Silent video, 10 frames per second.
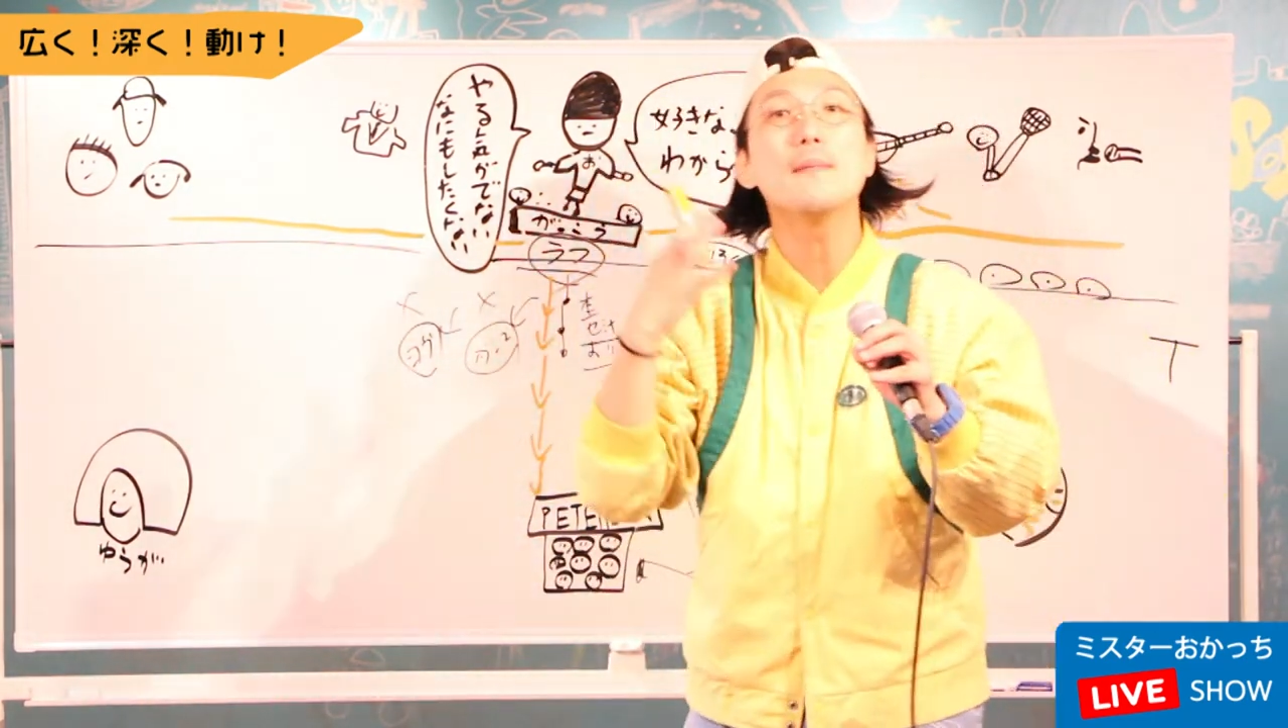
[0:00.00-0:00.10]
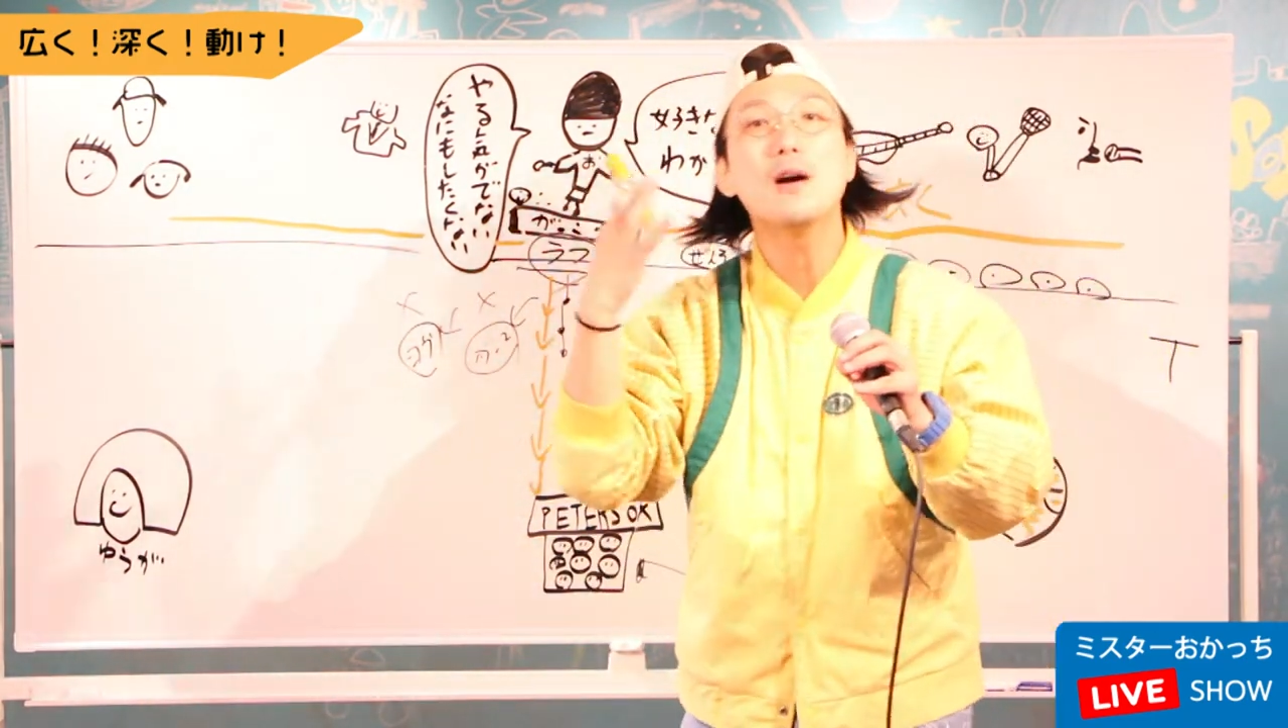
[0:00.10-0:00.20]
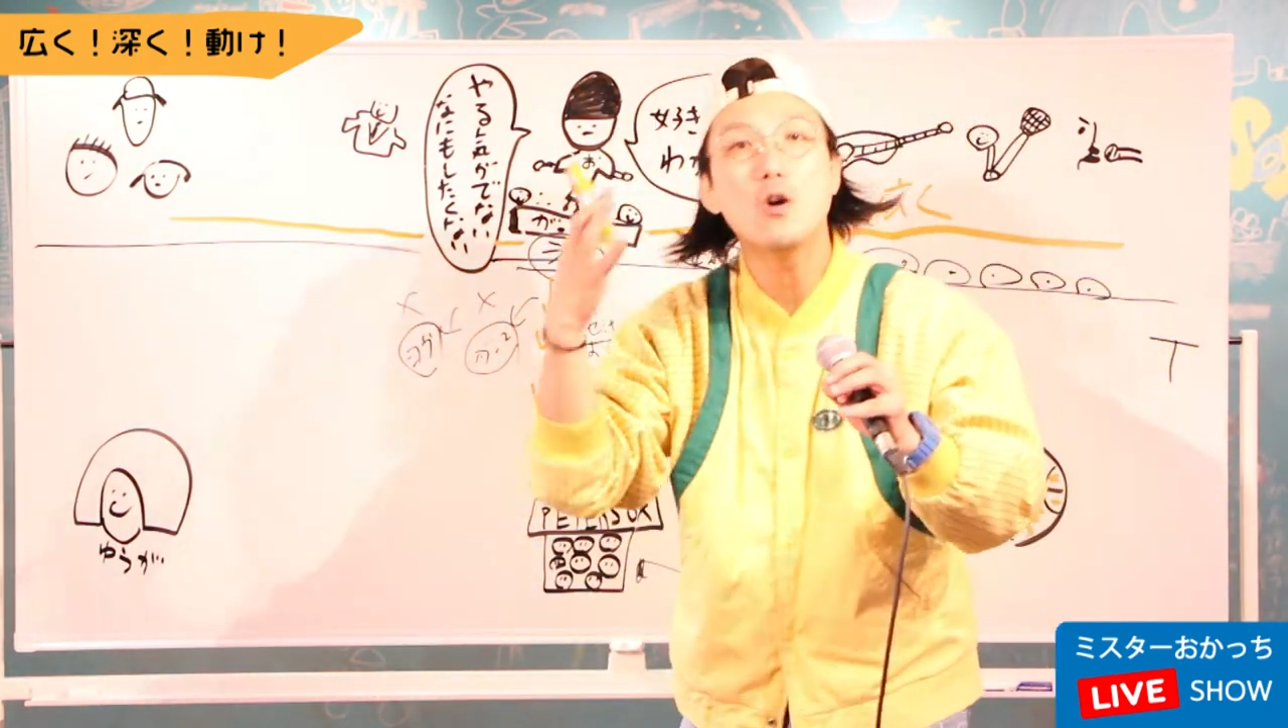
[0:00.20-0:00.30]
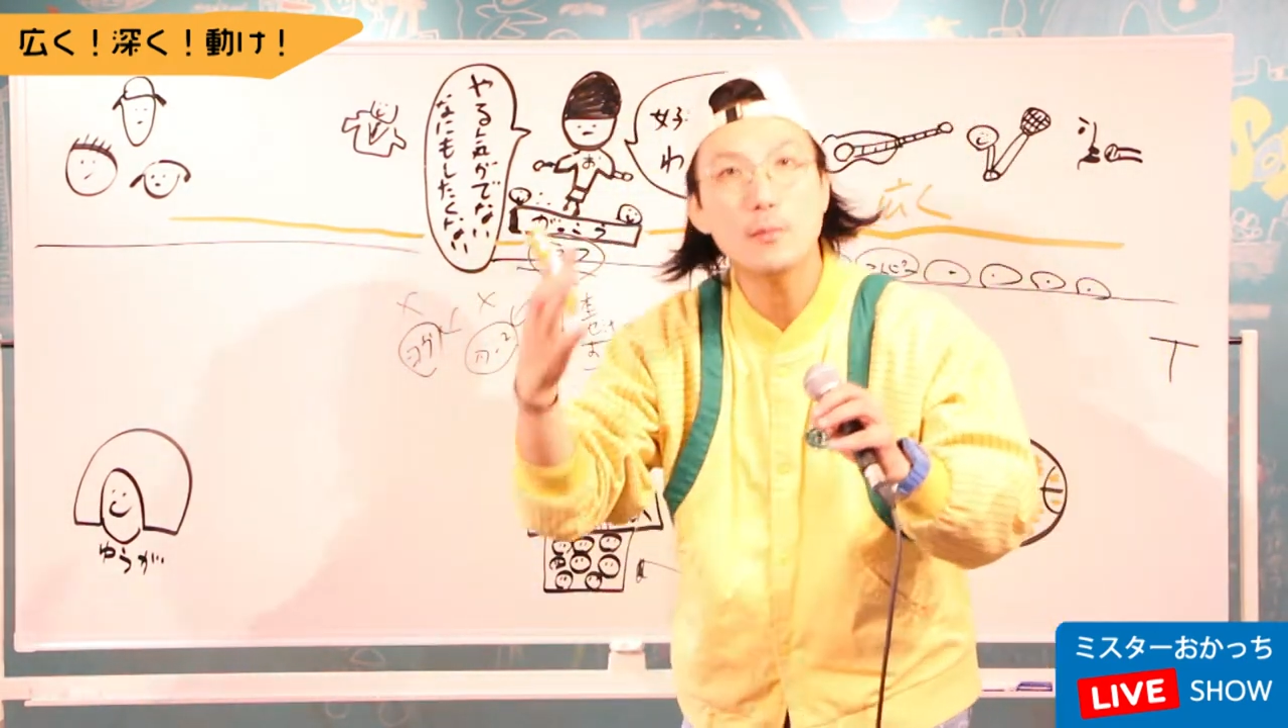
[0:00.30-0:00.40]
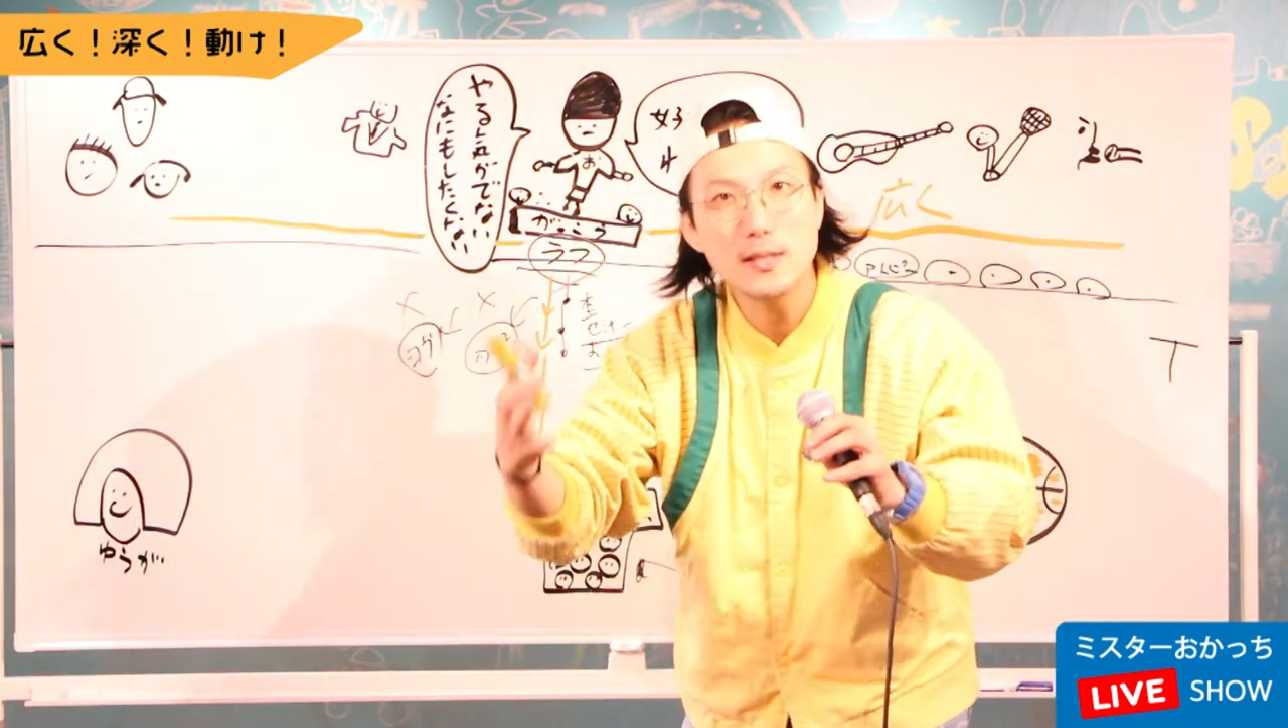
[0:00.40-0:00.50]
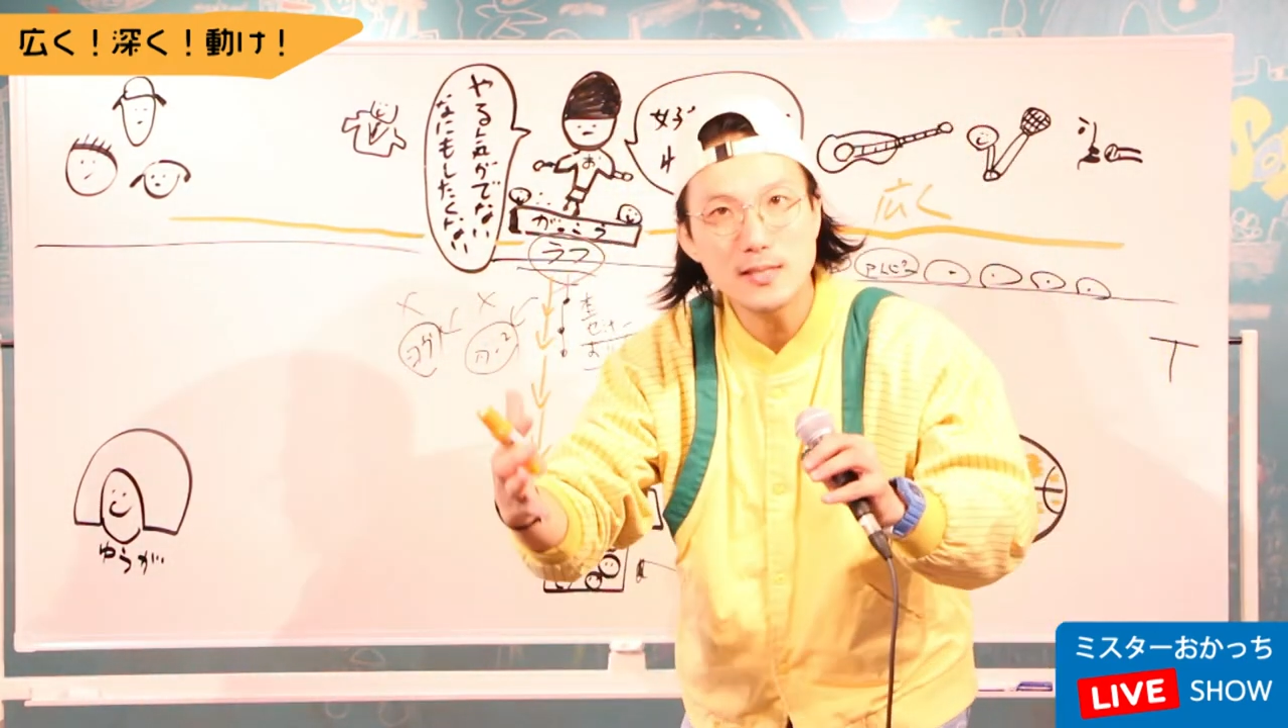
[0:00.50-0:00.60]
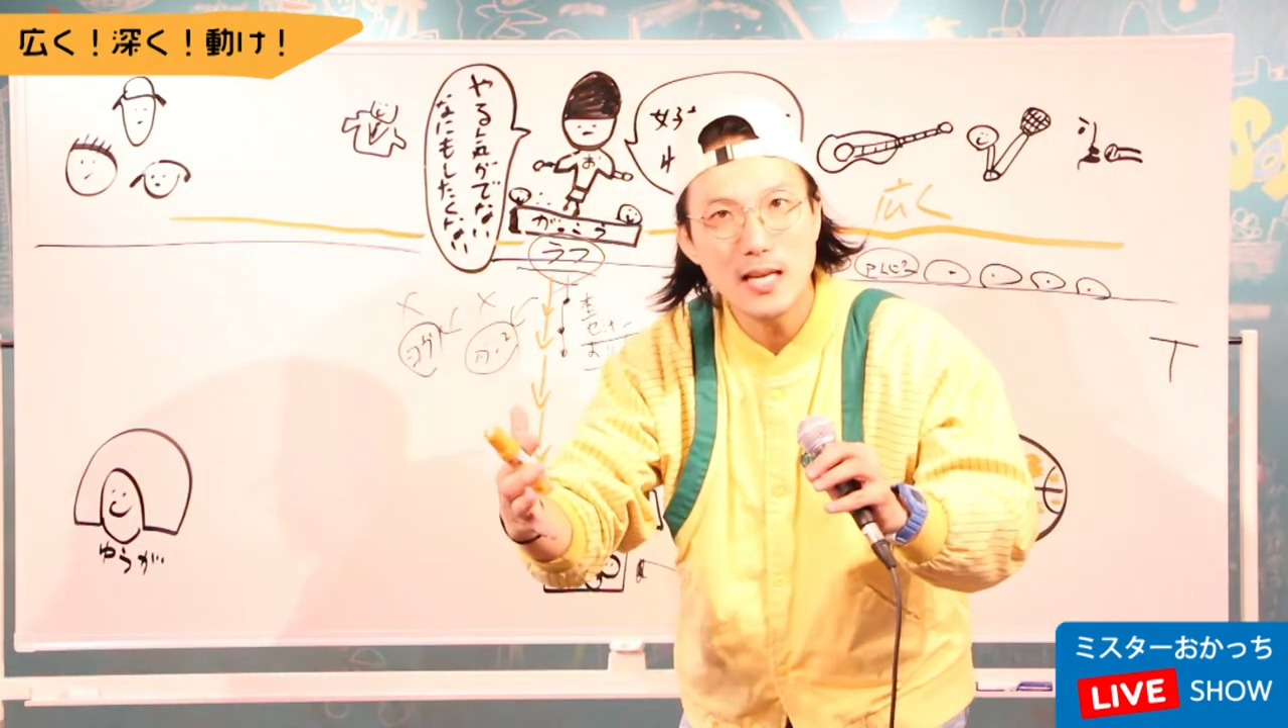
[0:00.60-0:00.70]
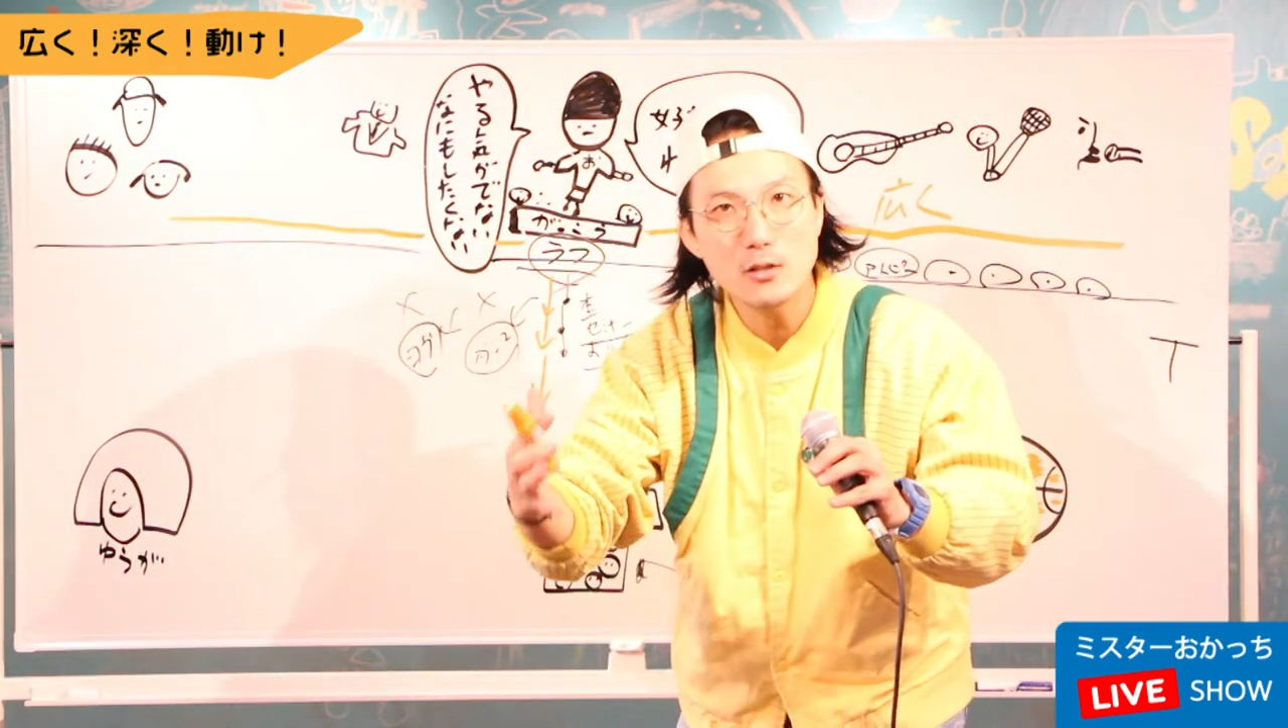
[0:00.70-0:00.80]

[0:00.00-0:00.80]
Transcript: 間を見つけ